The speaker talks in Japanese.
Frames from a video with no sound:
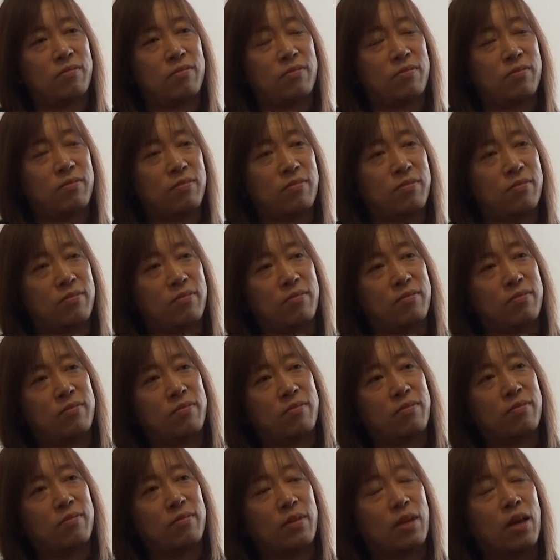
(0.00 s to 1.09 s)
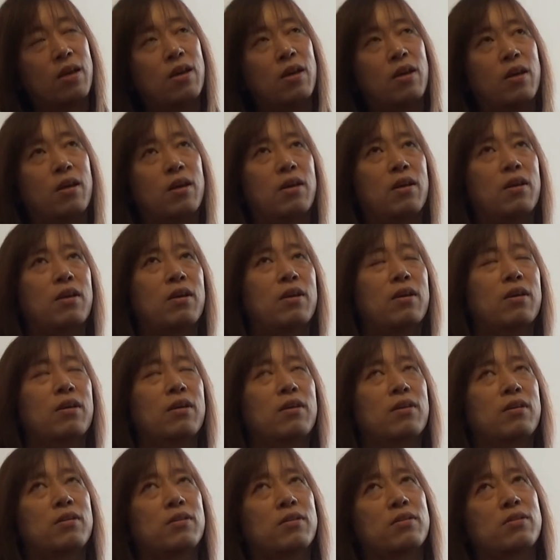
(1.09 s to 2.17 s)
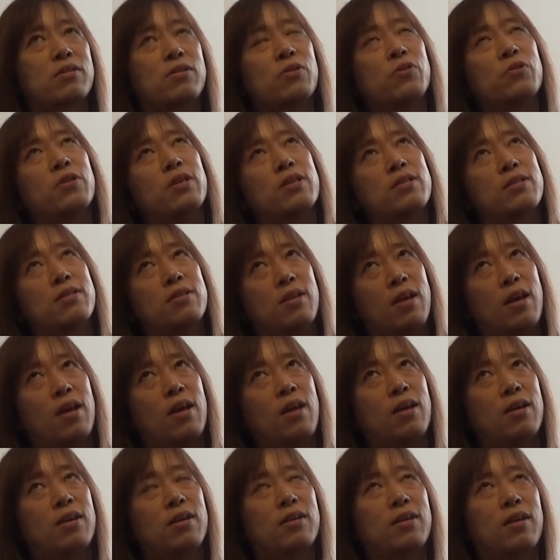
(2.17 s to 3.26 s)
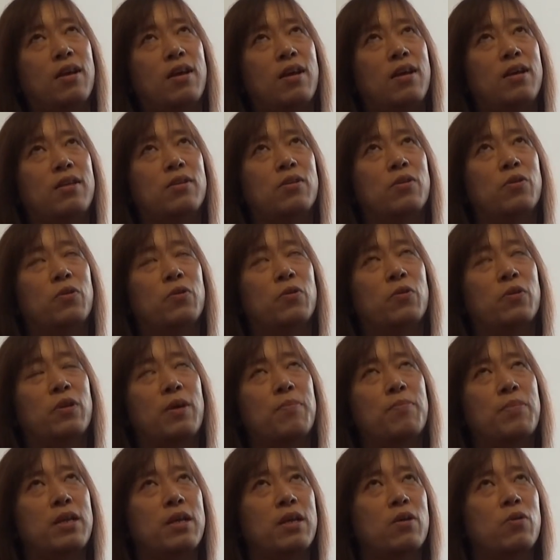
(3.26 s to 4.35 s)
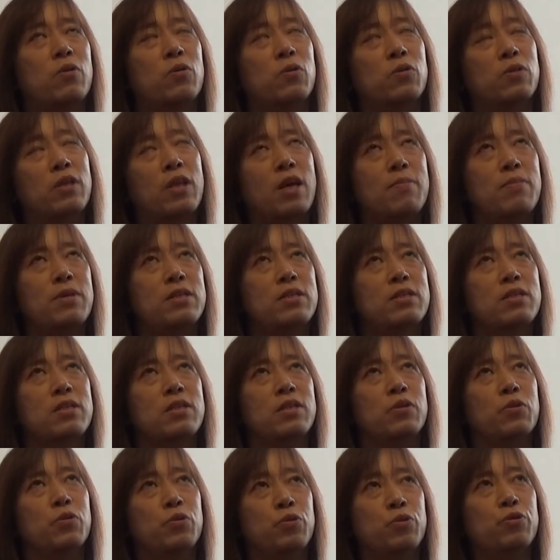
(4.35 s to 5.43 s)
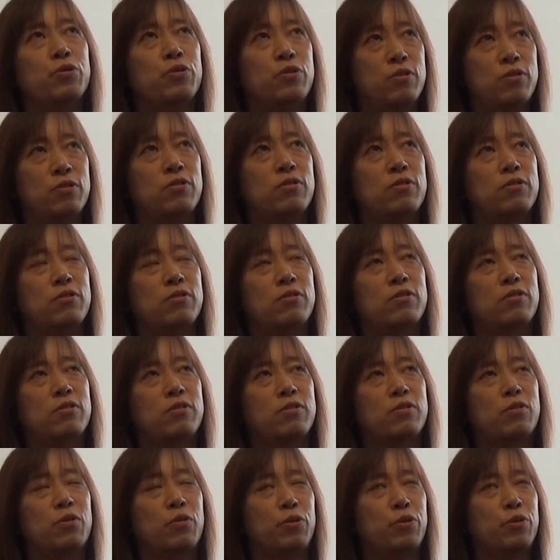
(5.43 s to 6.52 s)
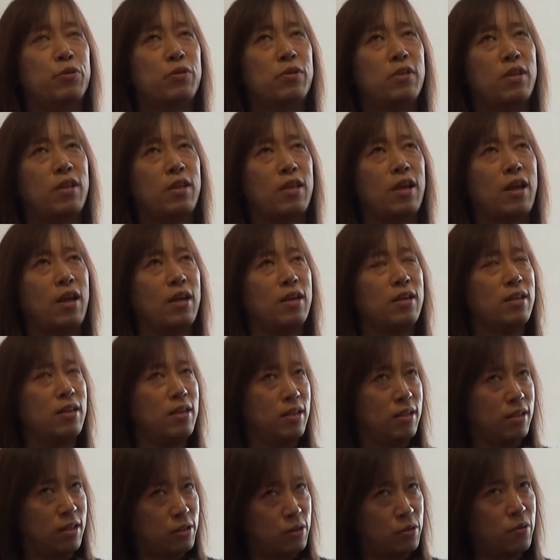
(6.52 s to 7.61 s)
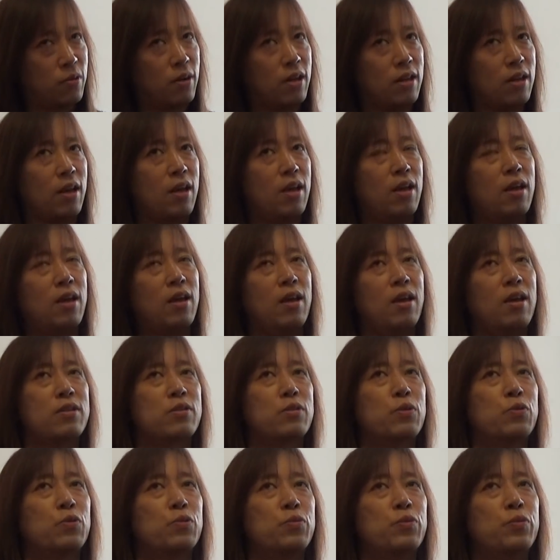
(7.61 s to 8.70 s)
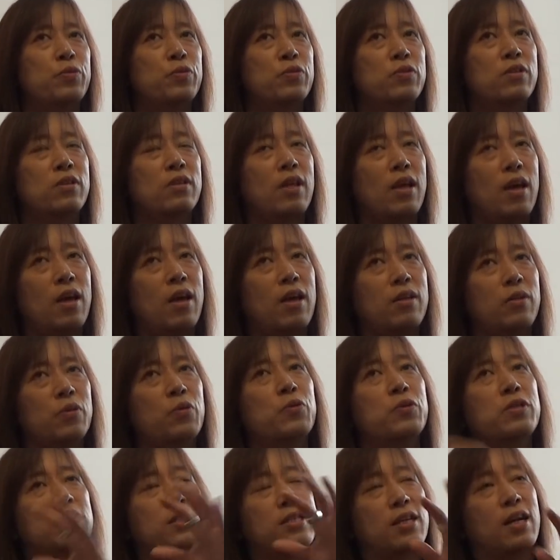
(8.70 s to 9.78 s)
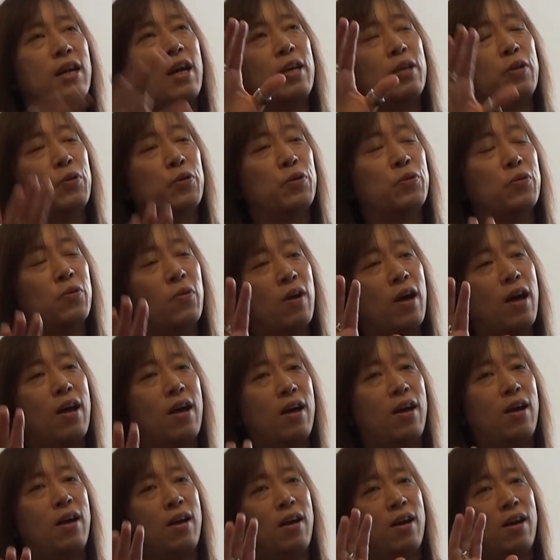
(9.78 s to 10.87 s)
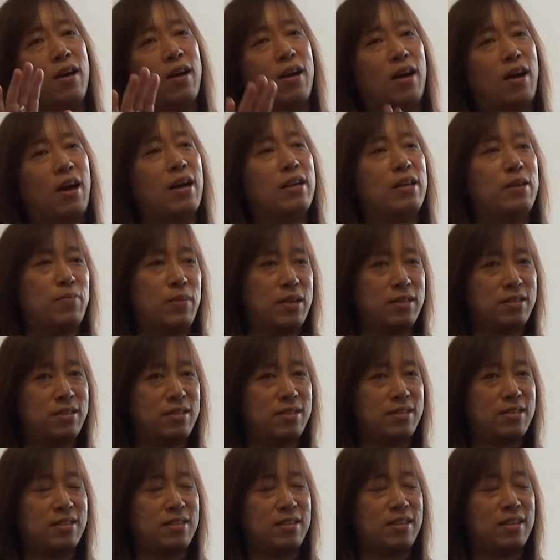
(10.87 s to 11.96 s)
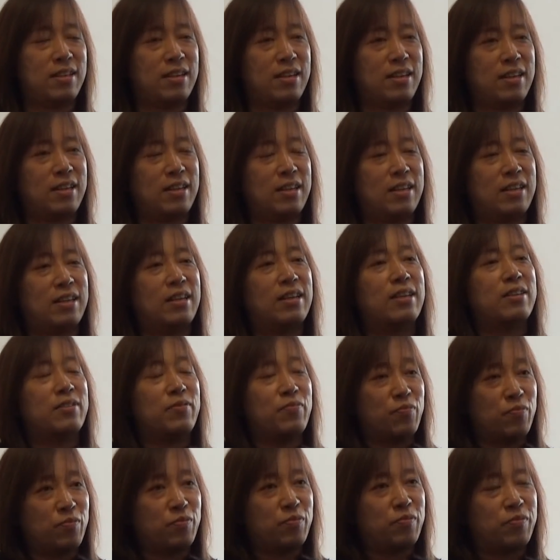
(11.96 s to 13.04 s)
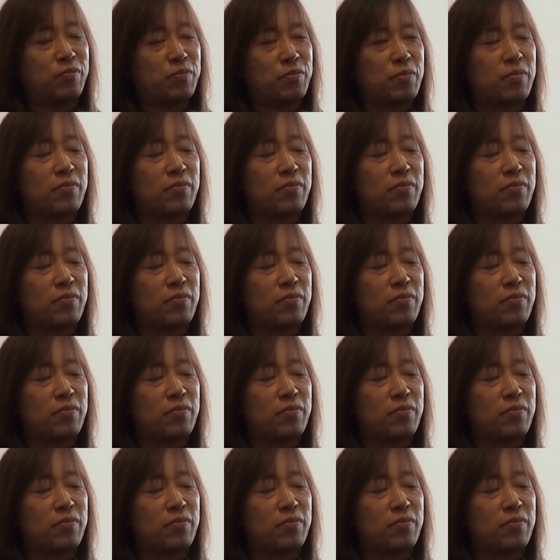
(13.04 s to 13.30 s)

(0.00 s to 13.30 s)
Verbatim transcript: 高いでしょうか霊的そうですねえっ、ー、とやっぱりこう魂のルーツと言ってったらいいんでしょうかね、うんうん、えその部分での違いというのがあります。うん、なるほど、うん